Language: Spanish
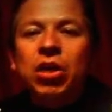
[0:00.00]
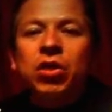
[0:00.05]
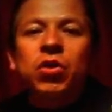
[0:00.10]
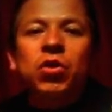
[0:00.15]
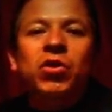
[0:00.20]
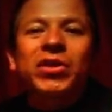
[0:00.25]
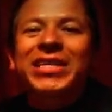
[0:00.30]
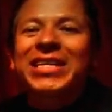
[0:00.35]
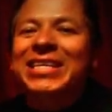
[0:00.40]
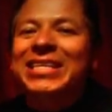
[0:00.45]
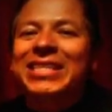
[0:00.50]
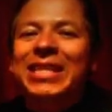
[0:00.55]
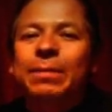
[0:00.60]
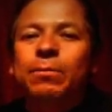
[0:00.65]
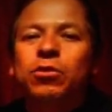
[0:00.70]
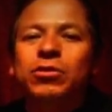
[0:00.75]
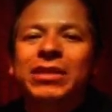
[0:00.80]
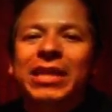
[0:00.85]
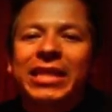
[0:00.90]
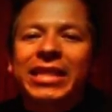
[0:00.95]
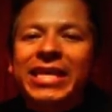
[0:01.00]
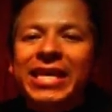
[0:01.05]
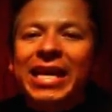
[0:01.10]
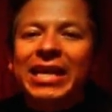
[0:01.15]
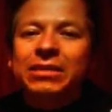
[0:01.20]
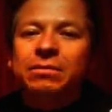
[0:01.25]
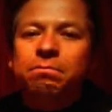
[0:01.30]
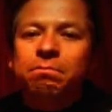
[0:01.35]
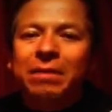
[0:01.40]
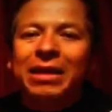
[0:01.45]
No necesitamos de
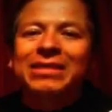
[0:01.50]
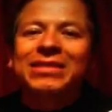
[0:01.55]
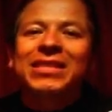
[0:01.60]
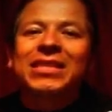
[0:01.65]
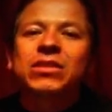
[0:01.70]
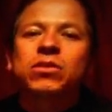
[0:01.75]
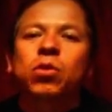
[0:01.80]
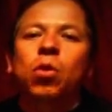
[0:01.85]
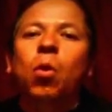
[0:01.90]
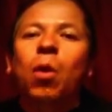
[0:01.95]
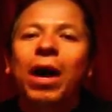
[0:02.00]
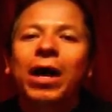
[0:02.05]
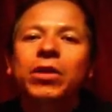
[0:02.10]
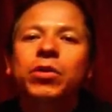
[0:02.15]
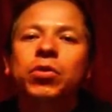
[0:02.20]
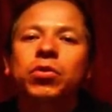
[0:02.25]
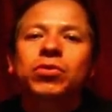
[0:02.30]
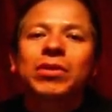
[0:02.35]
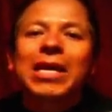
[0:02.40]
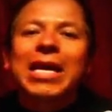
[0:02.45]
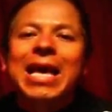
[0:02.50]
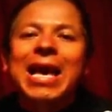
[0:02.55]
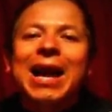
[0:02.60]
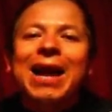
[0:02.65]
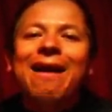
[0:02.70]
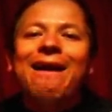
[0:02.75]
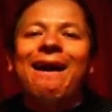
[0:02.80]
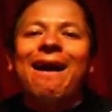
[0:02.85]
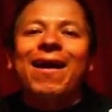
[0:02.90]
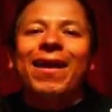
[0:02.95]
días, meses o años.
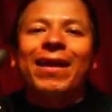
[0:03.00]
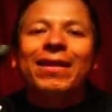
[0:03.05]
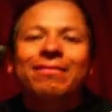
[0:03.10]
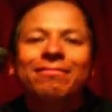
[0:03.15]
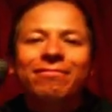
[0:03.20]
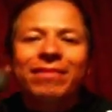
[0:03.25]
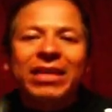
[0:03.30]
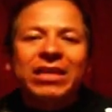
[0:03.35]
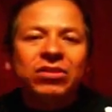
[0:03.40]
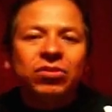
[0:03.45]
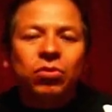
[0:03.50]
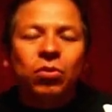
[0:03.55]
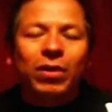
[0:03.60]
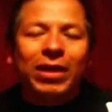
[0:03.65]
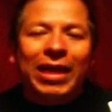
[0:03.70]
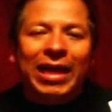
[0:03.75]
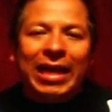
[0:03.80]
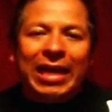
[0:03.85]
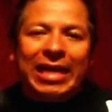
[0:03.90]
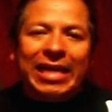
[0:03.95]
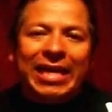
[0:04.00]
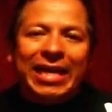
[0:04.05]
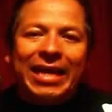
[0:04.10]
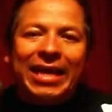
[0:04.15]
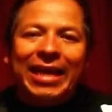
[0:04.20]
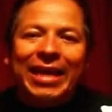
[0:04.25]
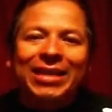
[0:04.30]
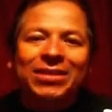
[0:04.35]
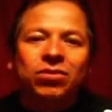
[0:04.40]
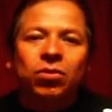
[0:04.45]
Garantizo el
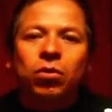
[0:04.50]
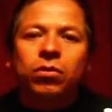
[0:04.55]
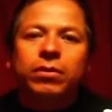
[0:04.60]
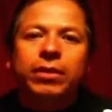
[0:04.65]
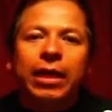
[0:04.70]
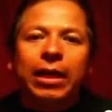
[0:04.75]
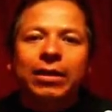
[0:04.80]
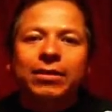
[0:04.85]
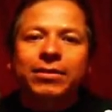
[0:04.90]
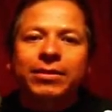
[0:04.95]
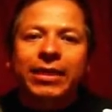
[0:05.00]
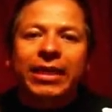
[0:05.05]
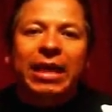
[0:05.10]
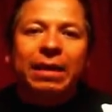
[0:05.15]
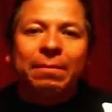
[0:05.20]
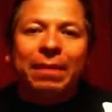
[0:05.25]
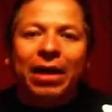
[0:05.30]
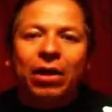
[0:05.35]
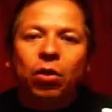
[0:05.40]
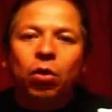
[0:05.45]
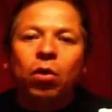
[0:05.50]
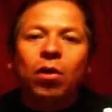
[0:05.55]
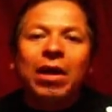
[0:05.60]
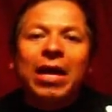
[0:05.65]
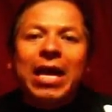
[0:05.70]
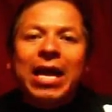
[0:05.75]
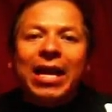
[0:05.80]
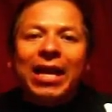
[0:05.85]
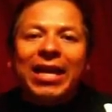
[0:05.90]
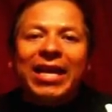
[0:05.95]
regreso del ser amado,
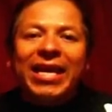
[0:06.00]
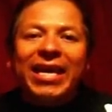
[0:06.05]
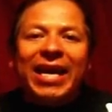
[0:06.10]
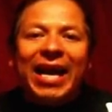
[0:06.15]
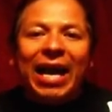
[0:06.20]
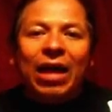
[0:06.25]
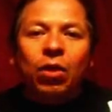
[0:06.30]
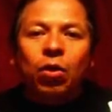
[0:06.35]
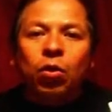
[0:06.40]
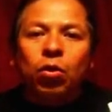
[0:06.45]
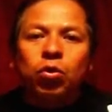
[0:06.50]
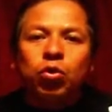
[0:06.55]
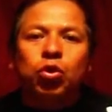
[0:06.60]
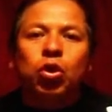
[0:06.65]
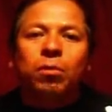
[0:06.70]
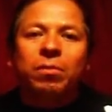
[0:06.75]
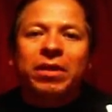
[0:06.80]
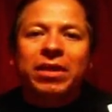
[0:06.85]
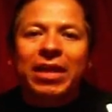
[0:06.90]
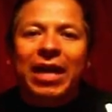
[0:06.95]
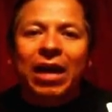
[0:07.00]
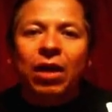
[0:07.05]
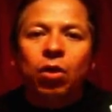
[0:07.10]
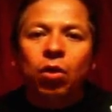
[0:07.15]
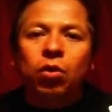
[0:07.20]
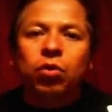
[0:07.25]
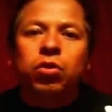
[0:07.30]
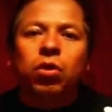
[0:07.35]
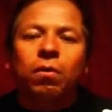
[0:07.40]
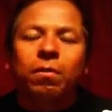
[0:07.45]
ligado,
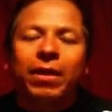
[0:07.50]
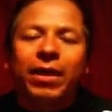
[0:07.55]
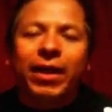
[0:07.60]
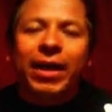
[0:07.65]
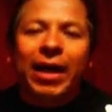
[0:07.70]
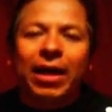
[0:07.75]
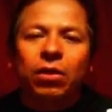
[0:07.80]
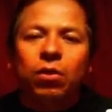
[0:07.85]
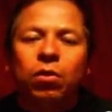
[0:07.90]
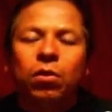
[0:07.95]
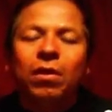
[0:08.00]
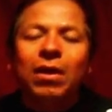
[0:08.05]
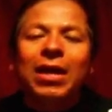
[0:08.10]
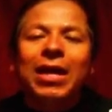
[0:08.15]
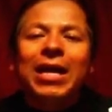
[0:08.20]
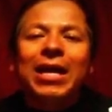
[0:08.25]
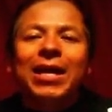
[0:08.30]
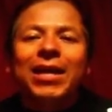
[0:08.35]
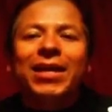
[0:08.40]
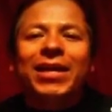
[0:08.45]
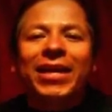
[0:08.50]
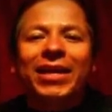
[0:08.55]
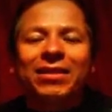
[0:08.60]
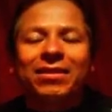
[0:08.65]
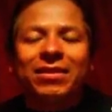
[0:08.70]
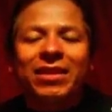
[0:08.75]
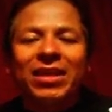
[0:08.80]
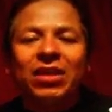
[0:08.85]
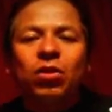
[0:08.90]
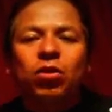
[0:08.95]
dominado, doblegado,
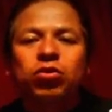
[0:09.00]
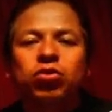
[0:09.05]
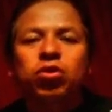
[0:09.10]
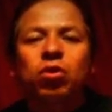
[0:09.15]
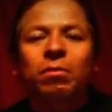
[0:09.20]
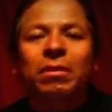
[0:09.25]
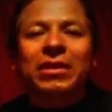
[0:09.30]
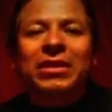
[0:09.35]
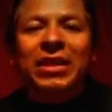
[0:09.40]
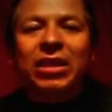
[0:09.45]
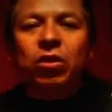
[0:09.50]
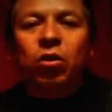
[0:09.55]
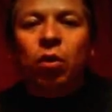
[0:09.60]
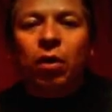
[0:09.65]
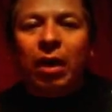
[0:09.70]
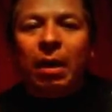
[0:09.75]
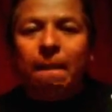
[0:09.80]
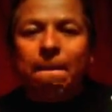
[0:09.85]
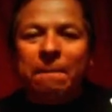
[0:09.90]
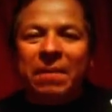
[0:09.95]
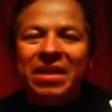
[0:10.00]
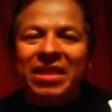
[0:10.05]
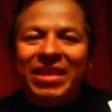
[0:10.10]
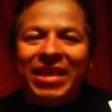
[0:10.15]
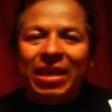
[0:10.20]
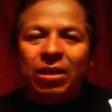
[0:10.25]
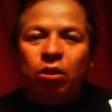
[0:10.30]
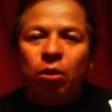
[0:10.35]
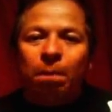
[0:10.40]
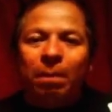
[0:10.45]
rendido, sometido y
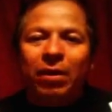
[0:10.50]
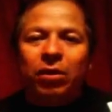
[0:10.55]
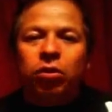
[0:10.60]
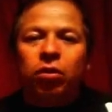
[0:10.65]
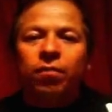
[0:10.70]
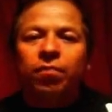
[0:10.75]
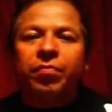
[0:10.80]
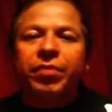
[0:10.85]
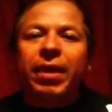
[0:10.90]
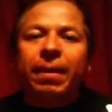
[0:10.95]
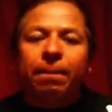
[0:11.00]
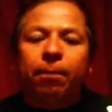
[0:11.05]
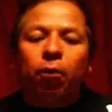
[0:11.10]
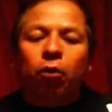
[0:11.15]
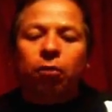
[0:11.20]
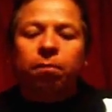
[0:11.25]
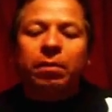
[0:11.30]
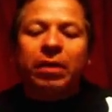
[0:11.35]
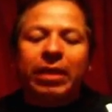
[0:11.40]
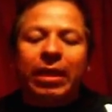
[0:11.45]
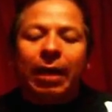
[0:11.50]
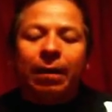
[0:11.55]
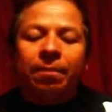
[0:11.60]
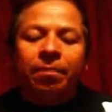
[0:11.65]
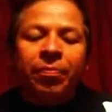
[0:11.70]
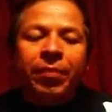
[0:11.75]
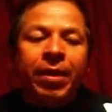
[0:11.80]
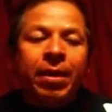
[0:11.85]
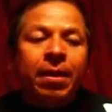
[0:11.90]
pidiendo perdón de por vida.